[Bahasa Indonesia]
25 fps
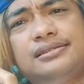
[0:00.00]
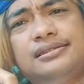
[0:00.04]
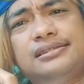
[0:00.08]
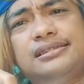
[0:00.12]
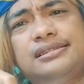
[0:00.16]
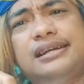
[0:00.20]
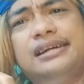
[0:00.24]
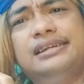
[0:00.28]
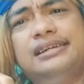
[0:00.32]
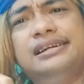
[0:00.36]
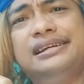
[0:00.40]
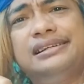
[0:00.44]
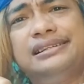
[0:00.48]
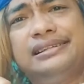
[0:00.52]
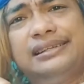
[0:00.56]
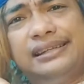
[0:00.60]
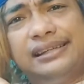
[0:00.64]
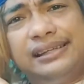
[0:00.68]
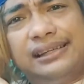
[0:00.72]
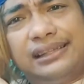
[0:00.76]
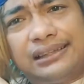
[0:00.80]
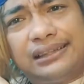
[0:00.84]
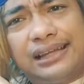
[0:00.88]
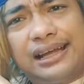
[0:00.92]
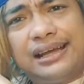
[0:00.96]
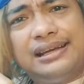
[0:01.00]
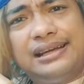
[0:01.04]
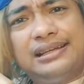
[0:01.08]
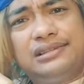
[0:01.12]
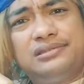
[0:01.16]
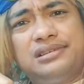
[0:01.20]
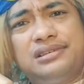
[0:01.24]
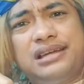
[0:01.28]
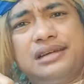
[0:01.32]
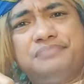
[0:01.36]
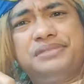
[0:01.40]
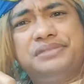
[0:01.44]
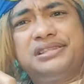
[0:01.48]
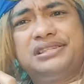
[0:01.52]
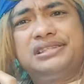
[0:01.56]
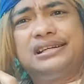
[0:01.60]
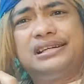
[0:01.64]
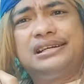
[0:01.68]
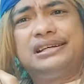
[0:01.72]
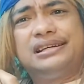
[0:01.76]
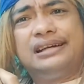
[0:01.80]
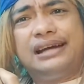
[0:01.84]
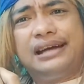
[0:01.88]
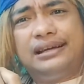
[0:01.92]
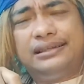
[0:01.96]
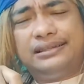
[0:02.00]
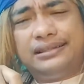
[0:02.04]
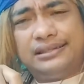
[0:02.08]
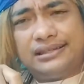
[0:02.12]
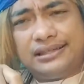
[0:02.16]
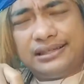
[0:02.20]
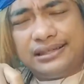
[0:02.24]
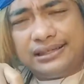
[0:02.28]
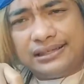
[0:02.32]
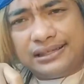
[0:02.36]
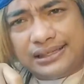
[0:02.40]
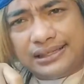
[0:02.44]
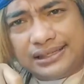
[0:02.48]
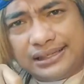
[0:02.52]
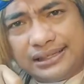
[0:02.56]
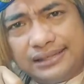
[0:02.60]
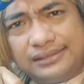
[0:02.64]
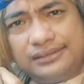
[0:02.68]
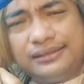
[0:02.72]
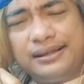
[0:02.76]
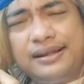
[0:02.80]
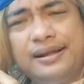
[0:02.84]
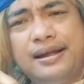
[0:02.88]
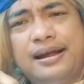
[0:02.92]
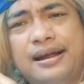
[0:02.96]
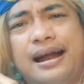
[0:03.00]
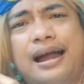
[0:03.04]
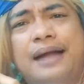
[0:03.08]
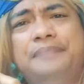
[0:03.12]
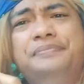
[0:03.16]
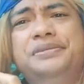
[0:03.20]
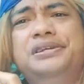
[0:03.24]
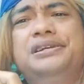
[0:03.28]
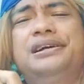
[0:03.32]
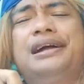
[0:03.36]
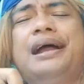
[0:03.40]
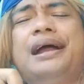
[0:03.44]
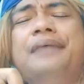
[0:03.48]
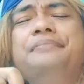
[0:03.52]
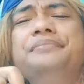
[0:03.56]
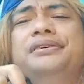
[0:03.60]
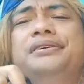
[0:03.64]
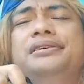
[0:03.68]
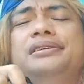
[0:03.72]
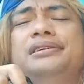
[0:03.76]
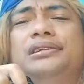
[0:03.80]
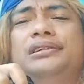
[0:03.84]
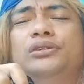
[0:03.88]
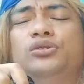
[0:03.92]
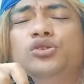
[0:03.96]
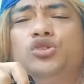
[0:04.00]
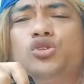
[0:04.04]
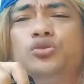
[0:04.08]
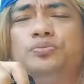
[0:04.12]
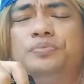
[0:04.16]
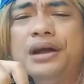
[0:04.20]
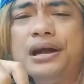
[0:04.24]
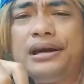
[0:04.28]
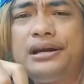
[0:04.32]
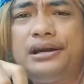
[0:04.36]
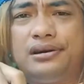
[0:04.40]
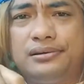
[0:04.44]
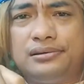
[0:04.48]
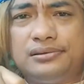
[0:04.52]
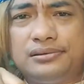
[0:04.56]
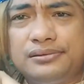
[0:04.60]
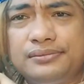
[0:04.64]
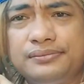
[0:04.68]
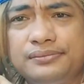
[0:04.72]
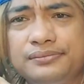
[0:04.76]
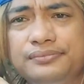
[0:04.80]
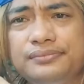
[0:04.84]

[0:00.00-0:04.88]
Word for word: Jangan kita itu yang mencegah di sini. Kami-kami itu sebagai